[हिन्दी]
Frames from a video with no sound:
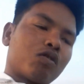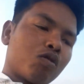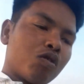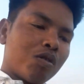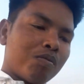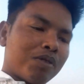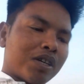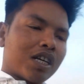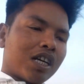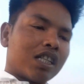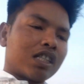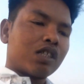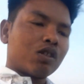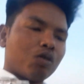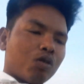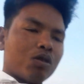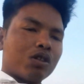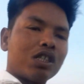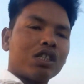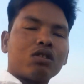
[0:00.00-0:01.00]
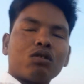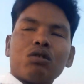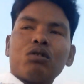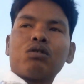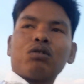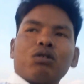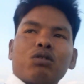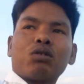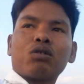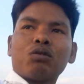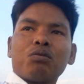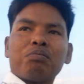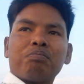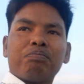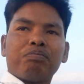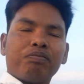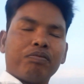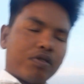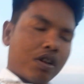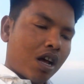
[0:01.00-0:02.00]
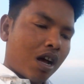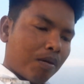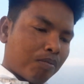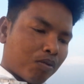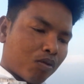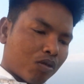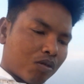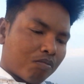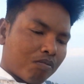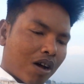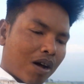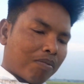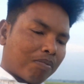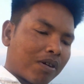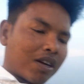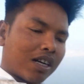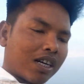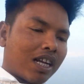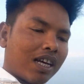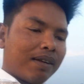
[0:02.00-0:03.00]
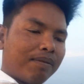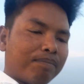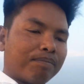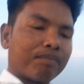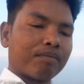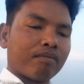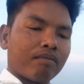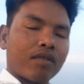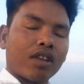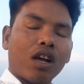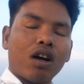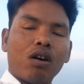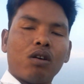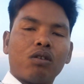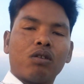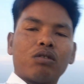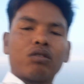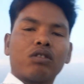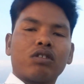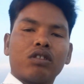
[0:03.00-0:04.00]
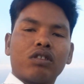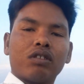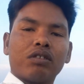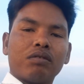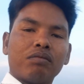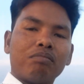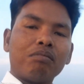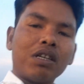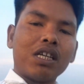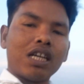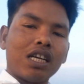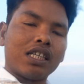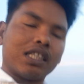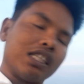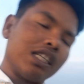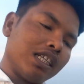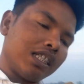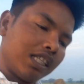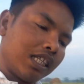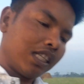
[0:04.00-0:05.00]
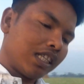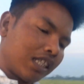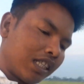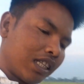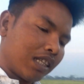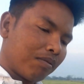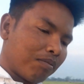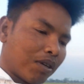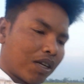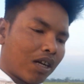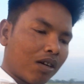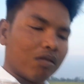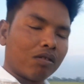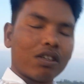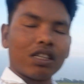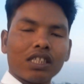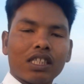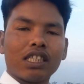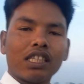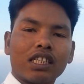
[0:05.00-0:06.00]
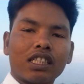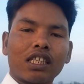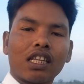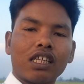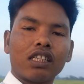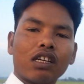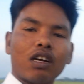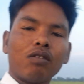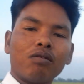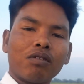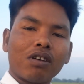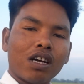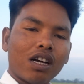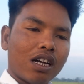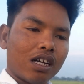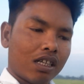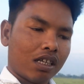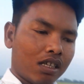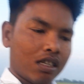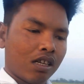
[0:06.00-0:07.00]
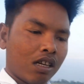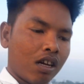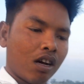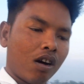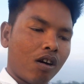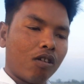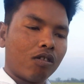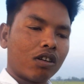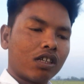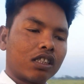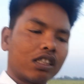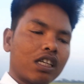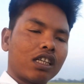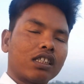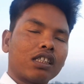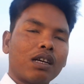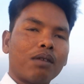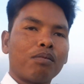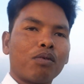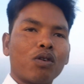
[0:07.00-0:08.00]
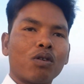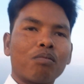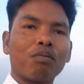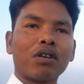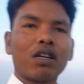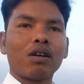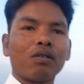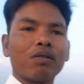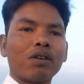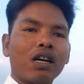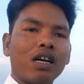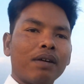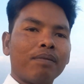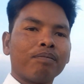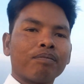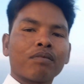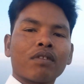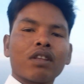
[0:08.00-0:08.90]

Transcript: कोई भी गलती होगी तो दोस्तों आप लोग माफ़ करना और मैं ऐसे धीरे धीरे बनाऊँगा सीखता जाऊँगा और अच्छा अच्छा ब्लॉग बनाऊँगा